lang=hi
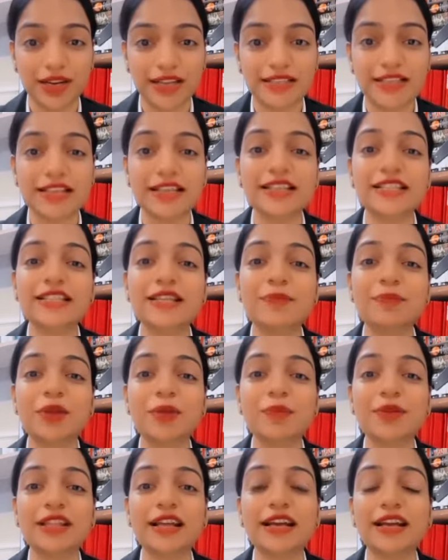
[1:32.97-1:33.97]
राजा कश्यप
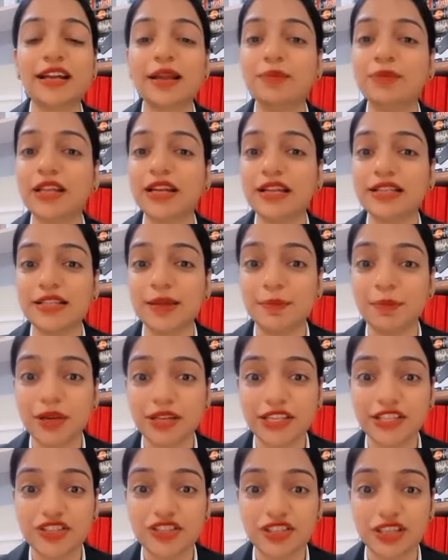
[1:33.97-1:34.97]
के पिता का नाम था राजा
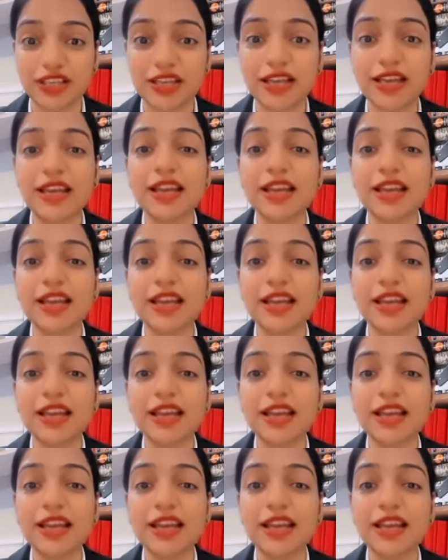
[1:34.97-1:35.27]
मरीची